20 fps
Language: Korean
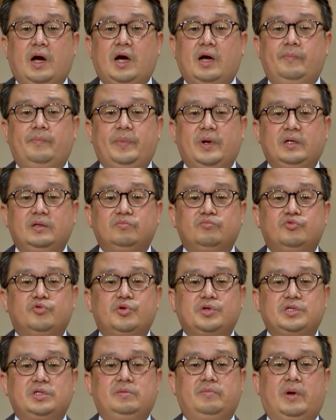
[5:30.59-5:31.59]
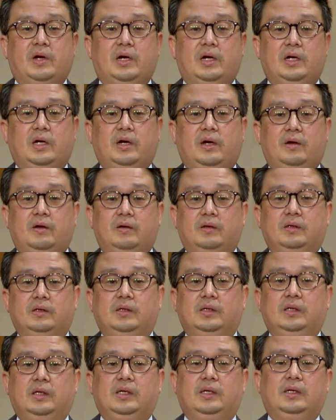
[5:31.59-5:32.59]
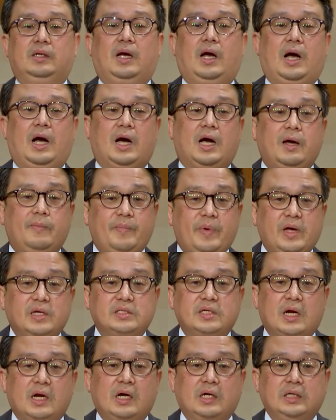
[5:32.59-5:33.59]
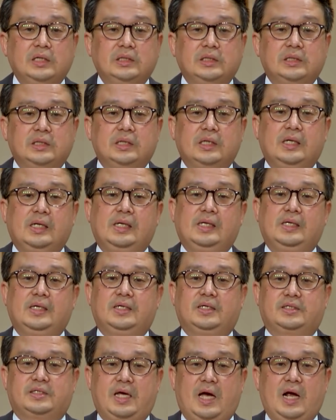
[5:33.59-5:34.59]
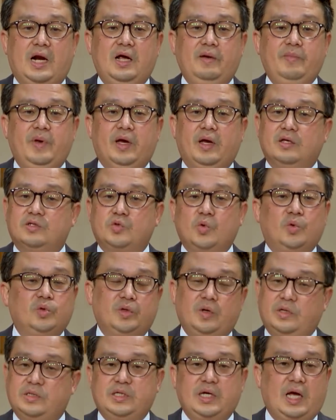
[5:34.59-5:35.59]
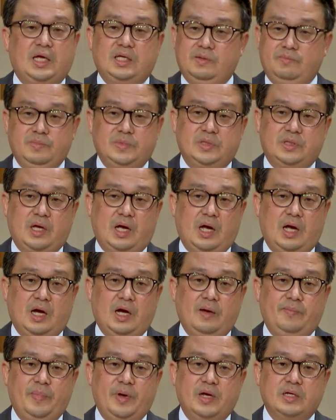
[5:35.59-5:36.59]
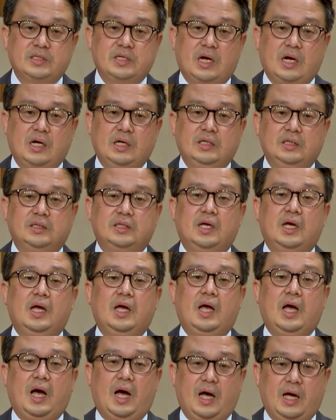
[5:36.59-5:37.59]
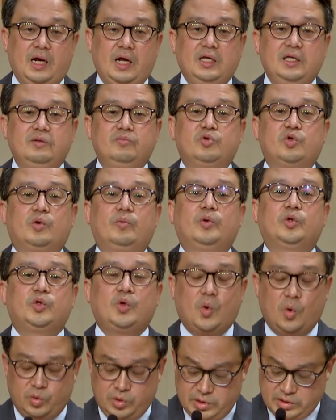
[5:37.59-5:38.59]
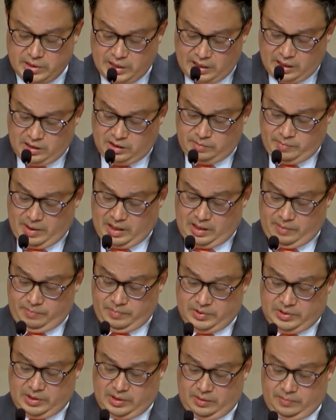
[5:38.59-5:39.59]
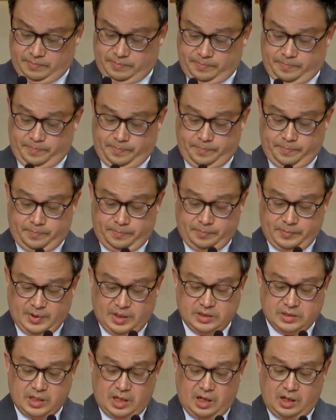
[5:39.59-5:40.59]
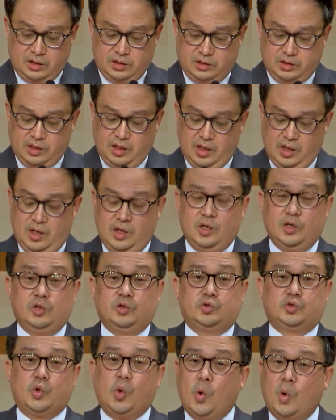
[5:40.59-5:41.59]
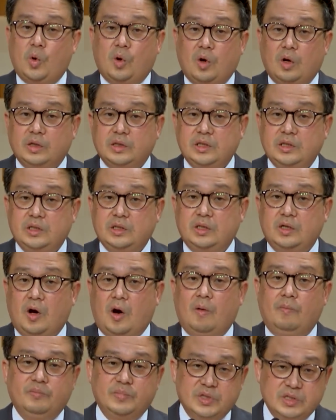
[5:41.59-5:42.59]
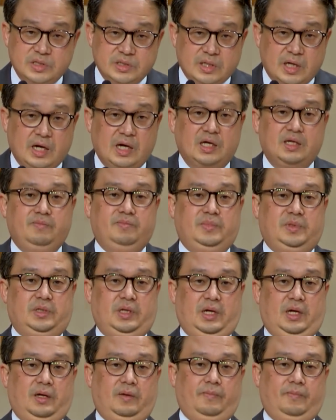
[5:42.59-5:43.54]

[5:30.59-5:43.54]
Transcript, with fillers: 아가페는 무엇을 말할까요? 아가페 사랑은 사람에게서 온 것이 아닙니다. 아가페 사랑은 하나님으로부터 오는 사랑을 말합니다. 그 사랑은 조건이 없는 사랑입니다.